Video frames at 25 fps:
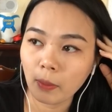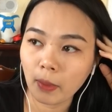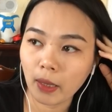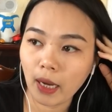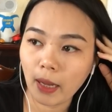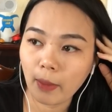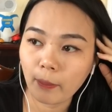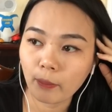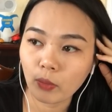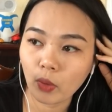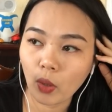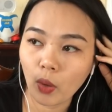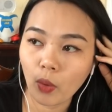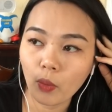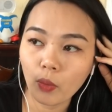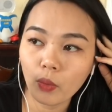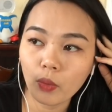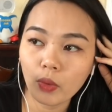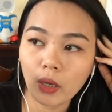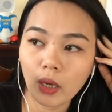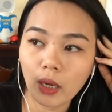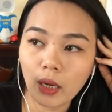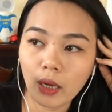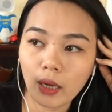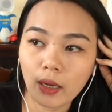mà làm
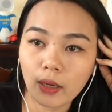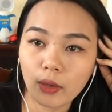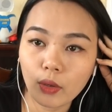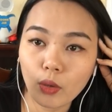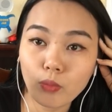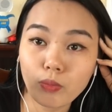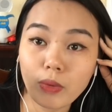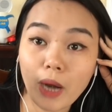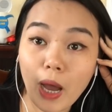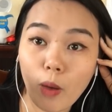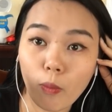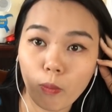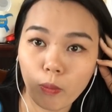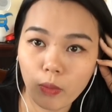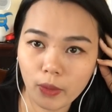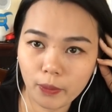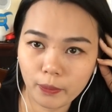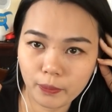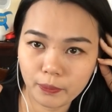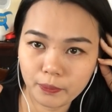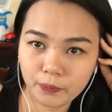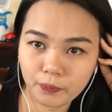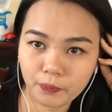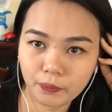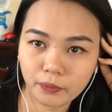tổ đúc đồng á,
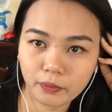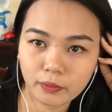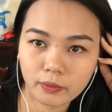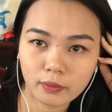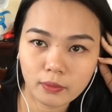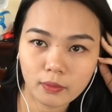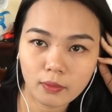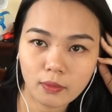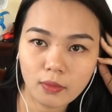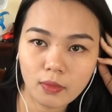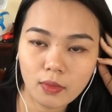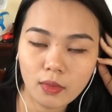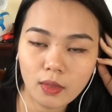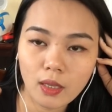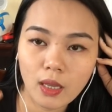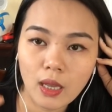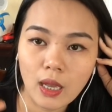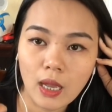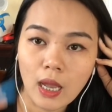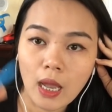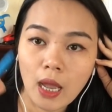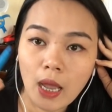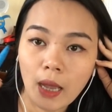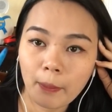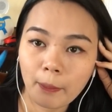
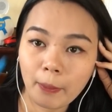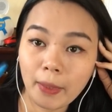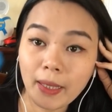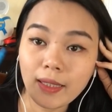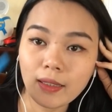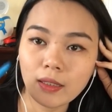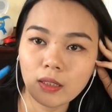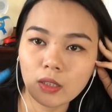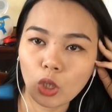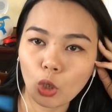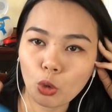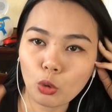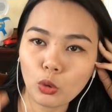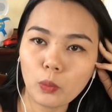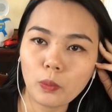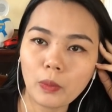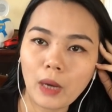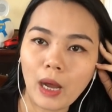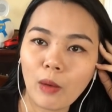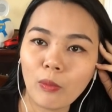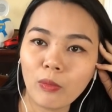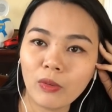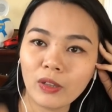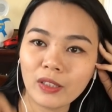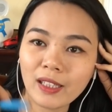mấy người tổ đúc
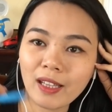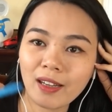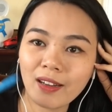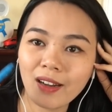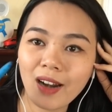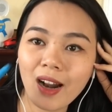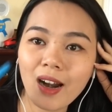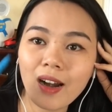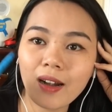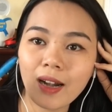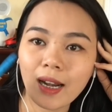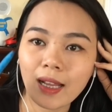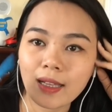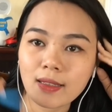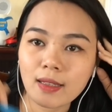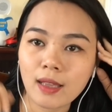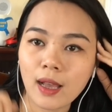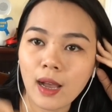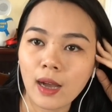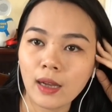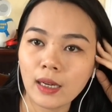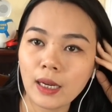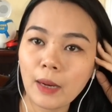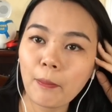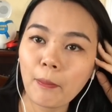đồng người ta rất là
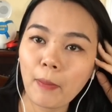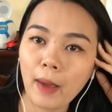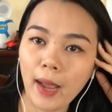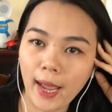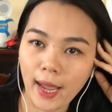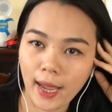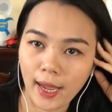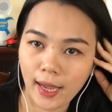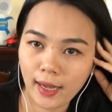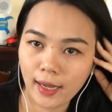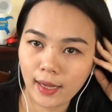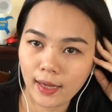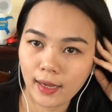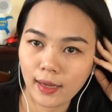sợ đám ma.